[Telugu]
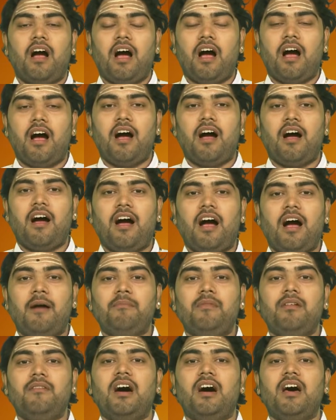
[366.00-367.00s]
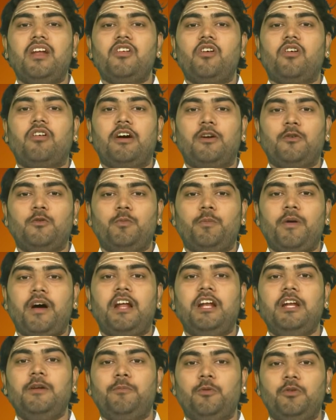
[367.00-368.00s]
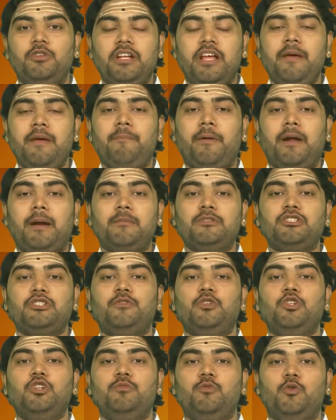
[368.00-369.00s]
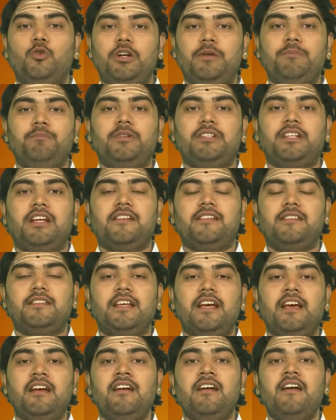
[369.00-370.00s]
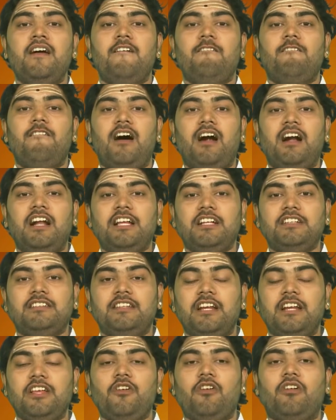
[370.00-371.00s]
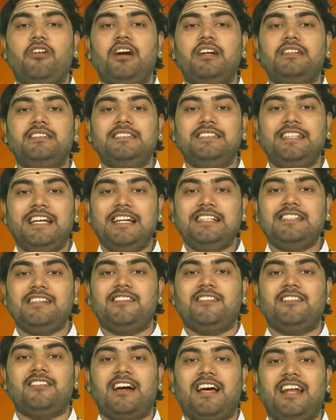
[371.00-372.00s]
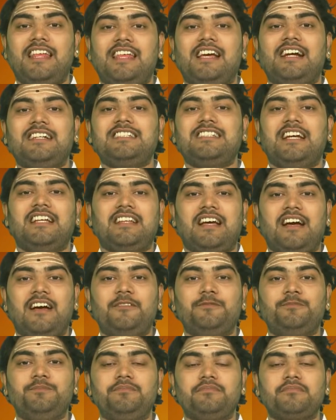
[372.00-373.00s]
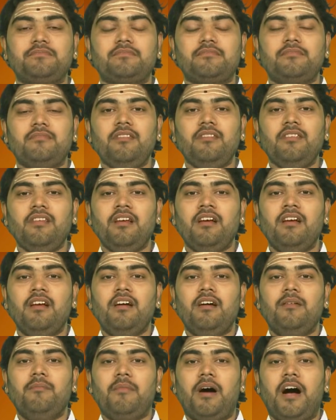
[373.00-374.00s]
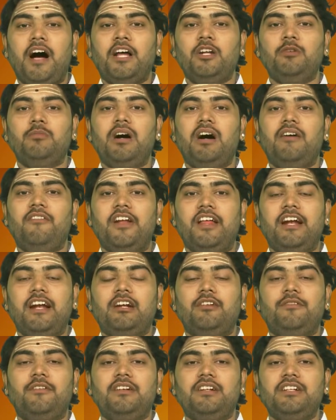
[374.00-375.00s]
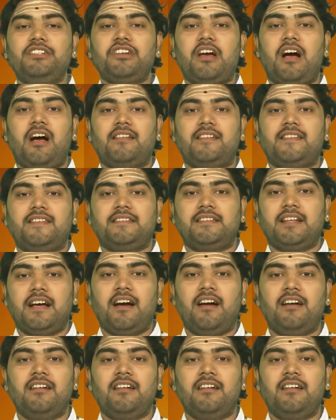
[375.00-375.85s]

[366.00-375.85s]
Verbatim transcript: ఆ అమ్మవారి యొక్క రూపాన్ని పొంది పరమశివుణ్ణి మోహింపజేస్తే వాళ్ళిద్దరి యొక్క తేజస్సు కలయిక చేత మహానుభావుడైనటువంటి శాస్త